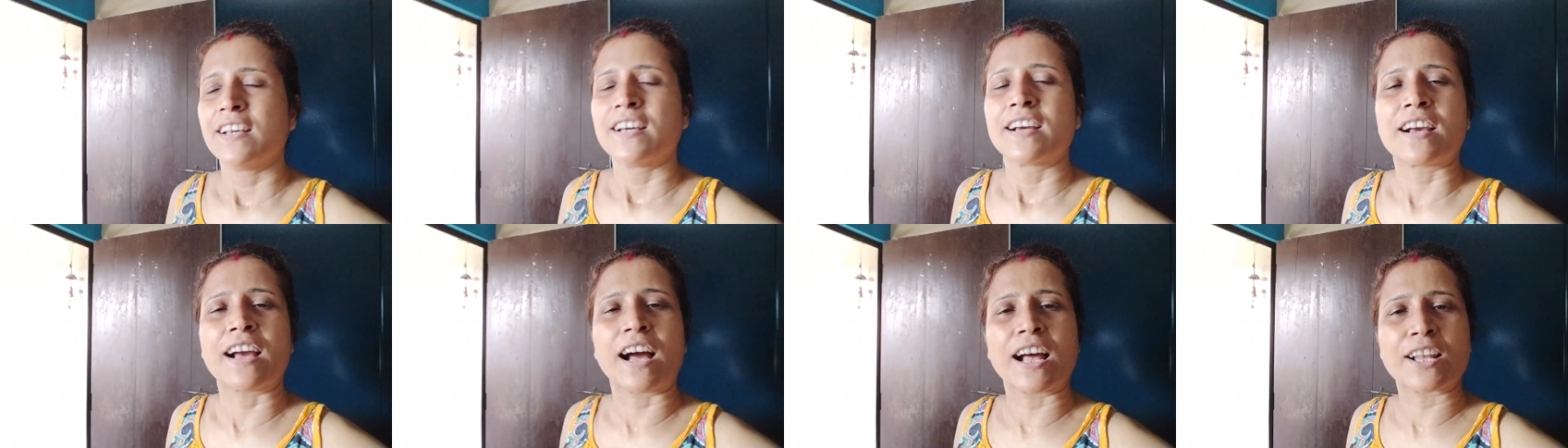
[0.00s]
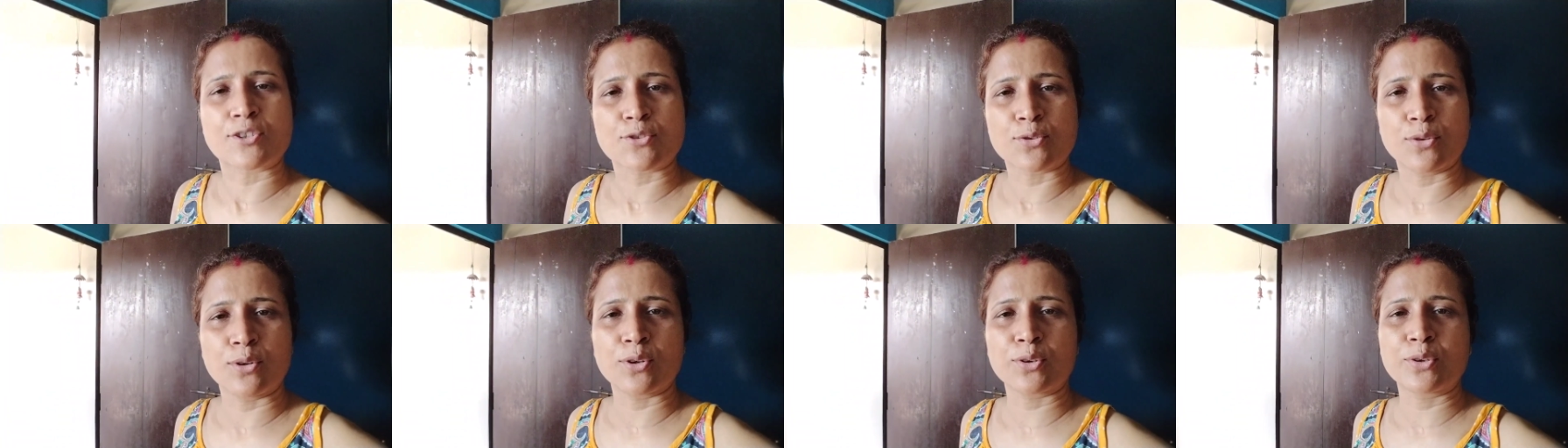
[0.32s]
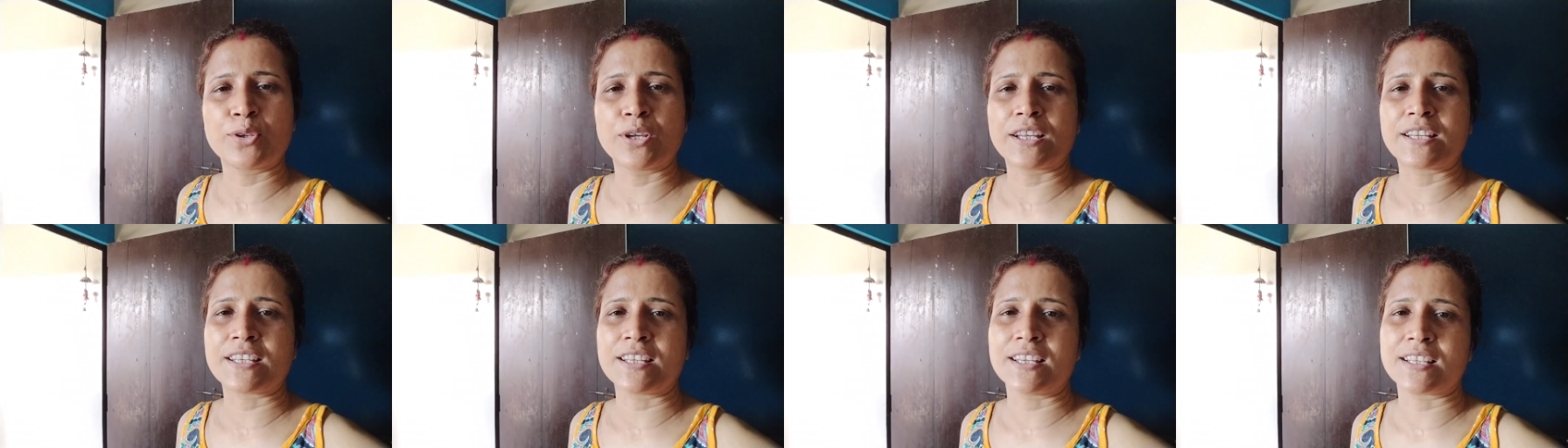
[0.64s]
কাজগুলো
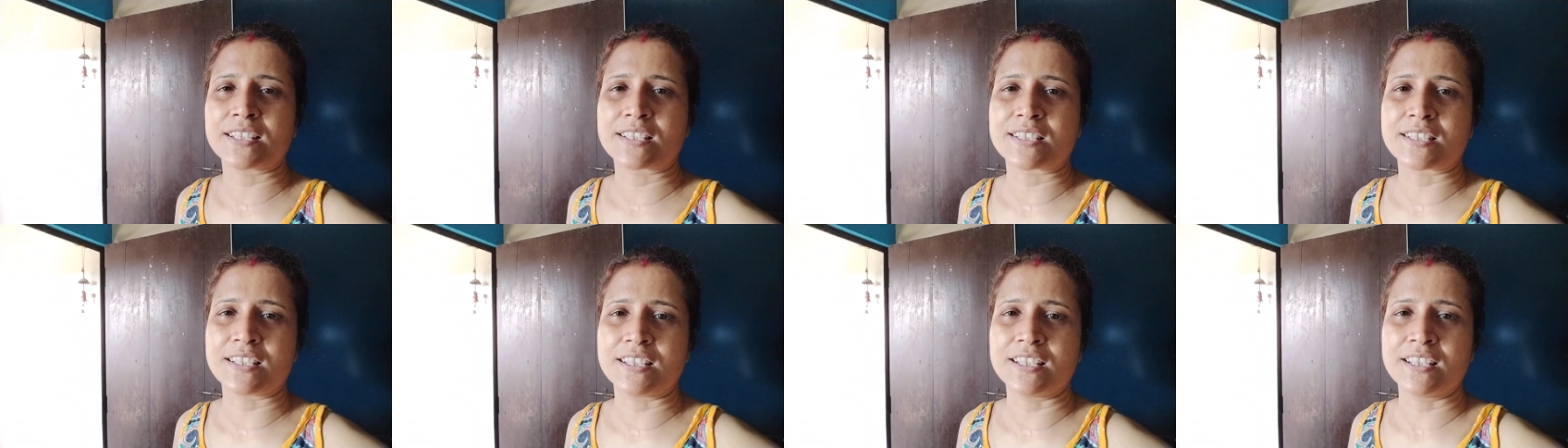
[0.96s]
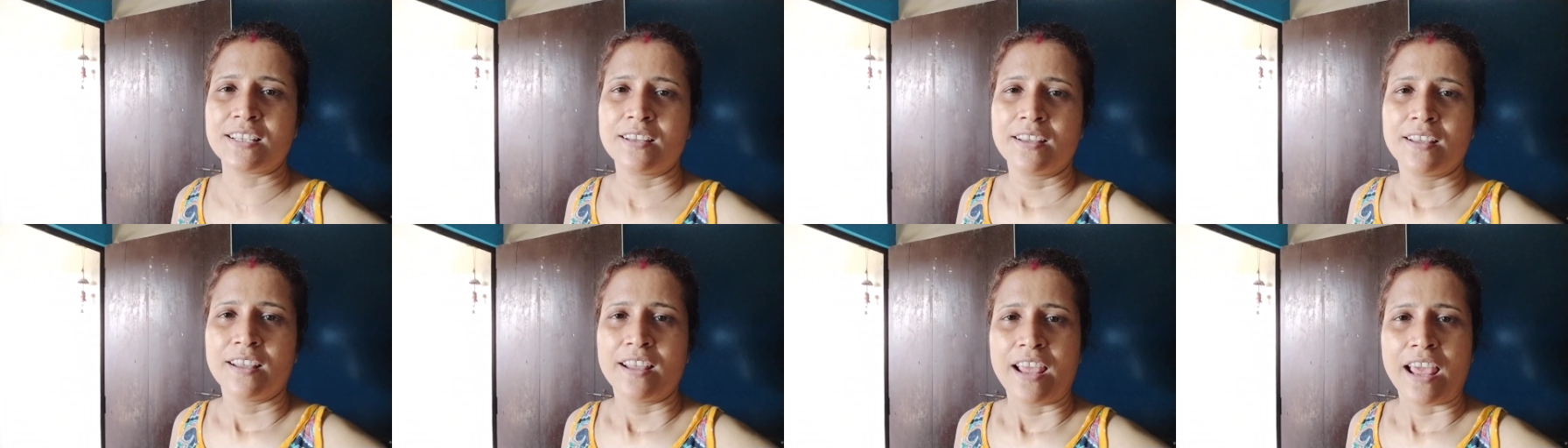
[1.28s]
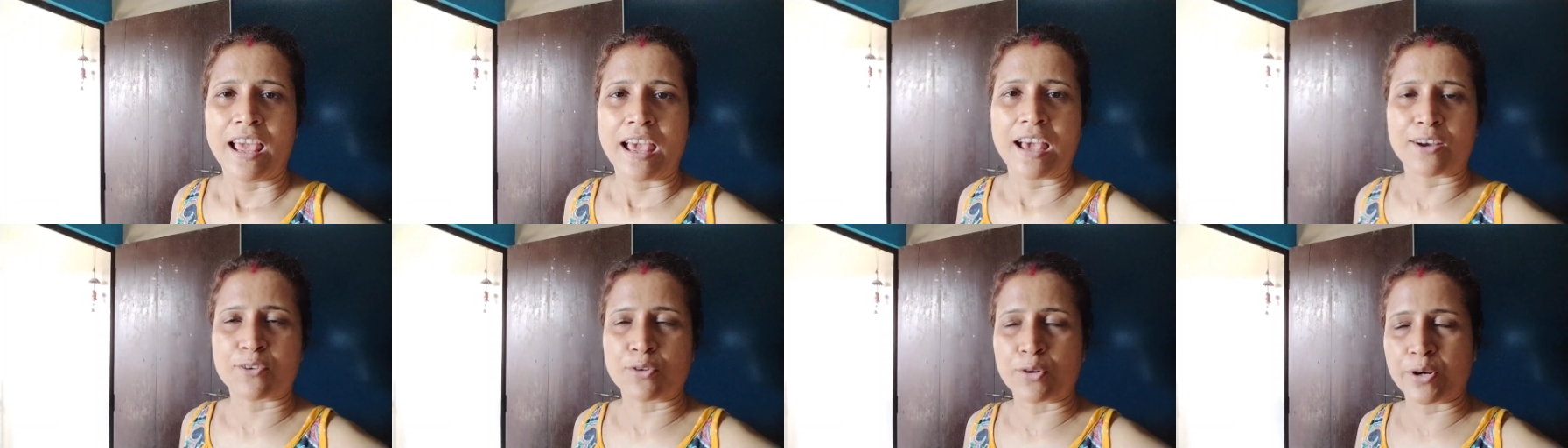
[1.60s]
দেখিয়েছি
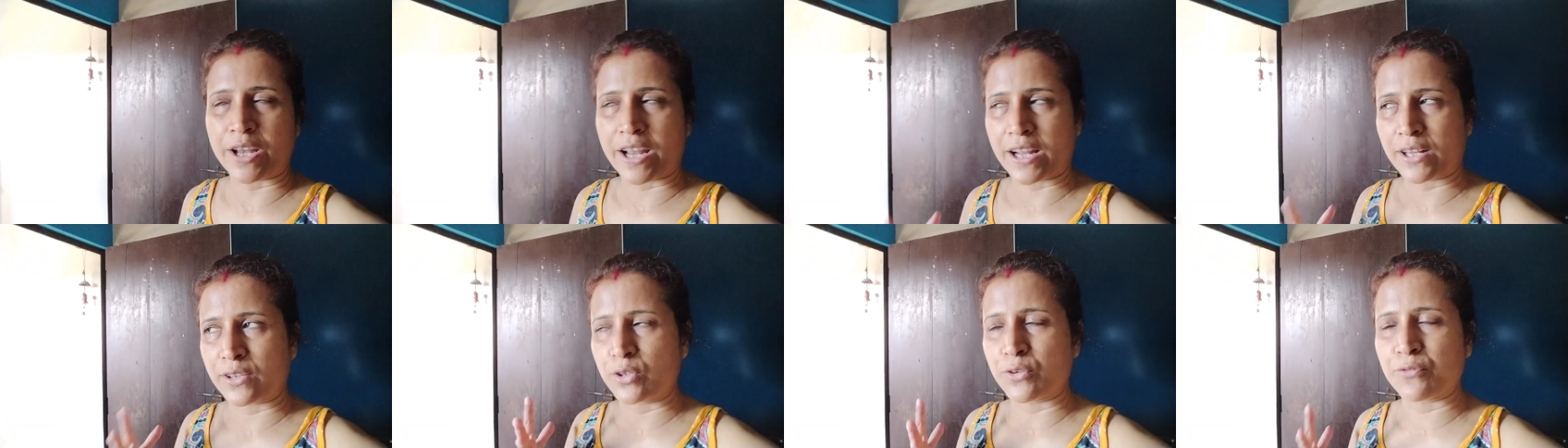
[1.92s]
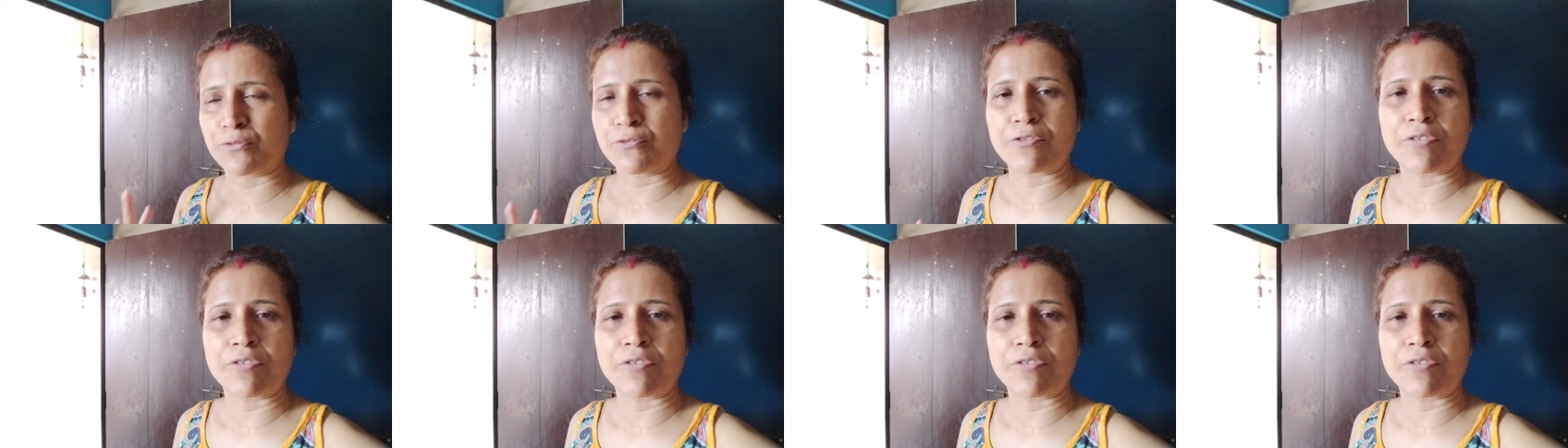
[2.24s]
এখন একদম